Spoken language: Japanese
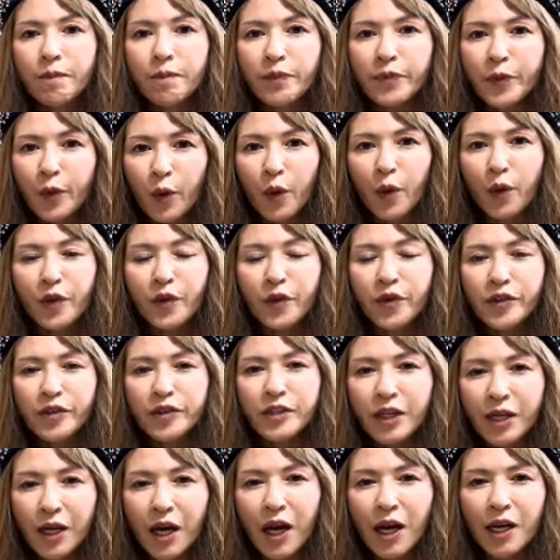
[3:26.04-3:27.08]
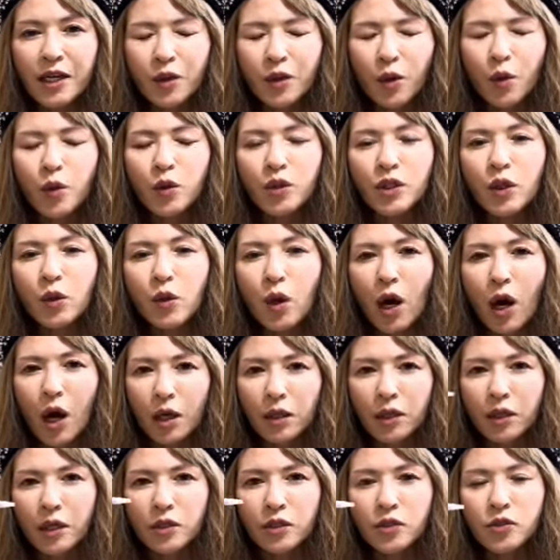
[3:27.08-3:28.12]
の、世界においての
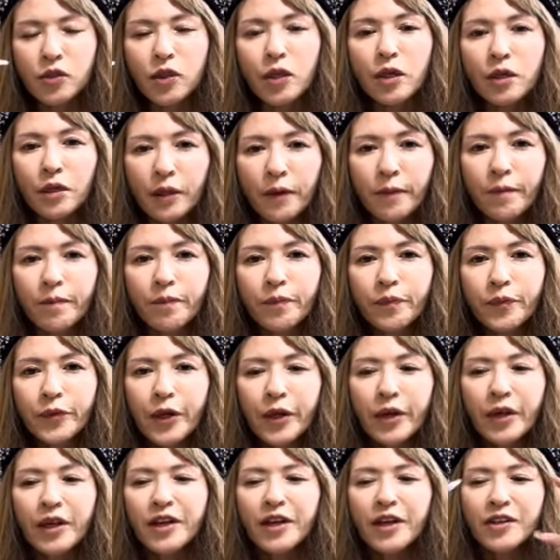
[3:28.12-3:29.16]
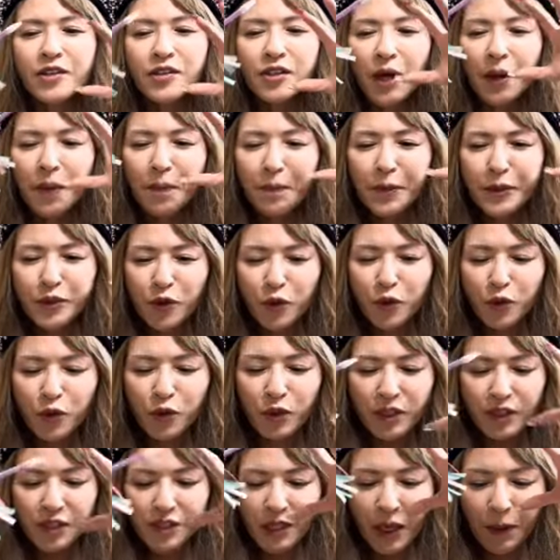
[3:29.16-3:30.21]
案件札だからね。ね。三匹、その
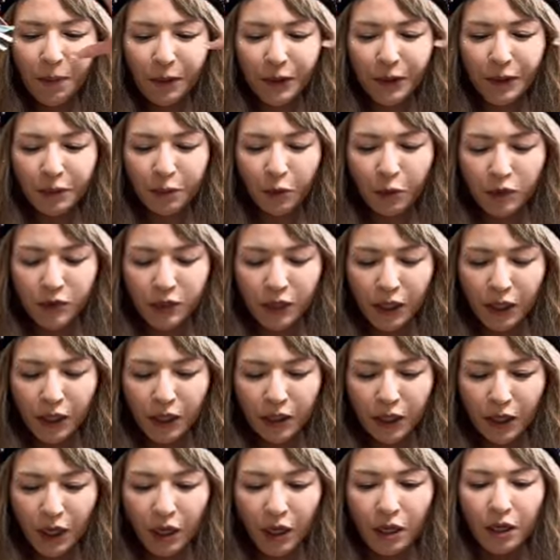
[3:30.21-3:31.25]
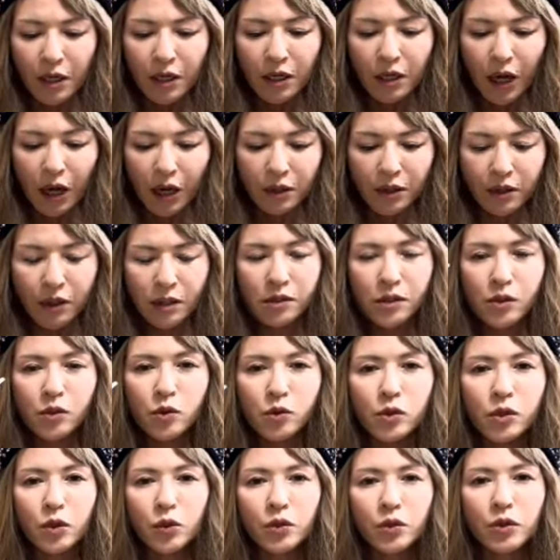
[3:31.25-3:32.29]
上で3匹木星が案件札
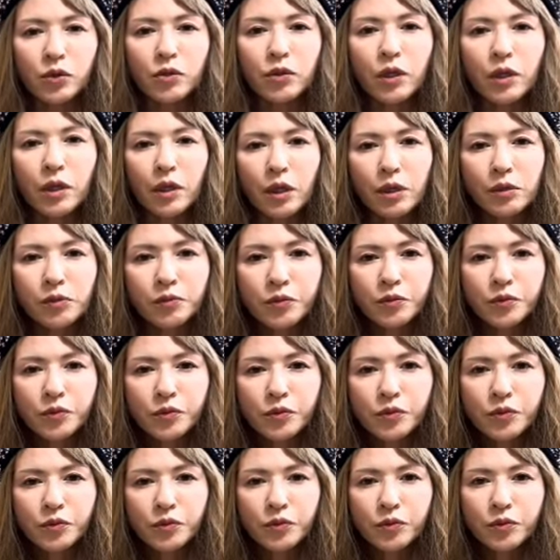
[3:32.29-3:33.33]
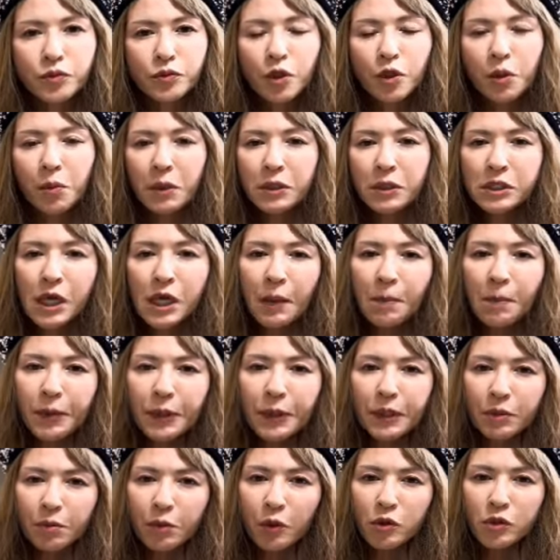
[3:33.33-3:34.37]
を背負ってるんだから。だまあ3
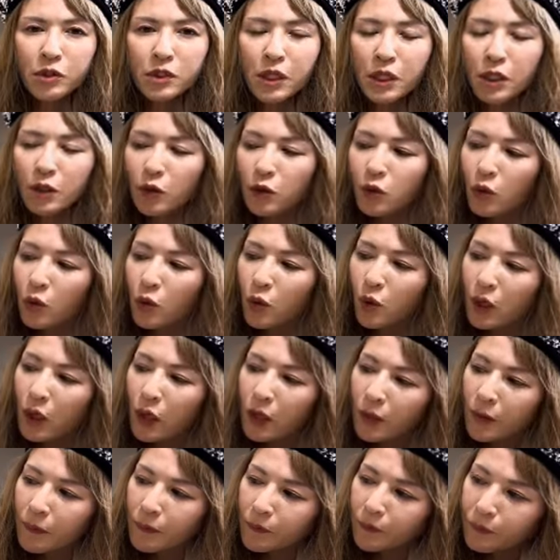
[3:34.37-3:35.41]
匹木星の業界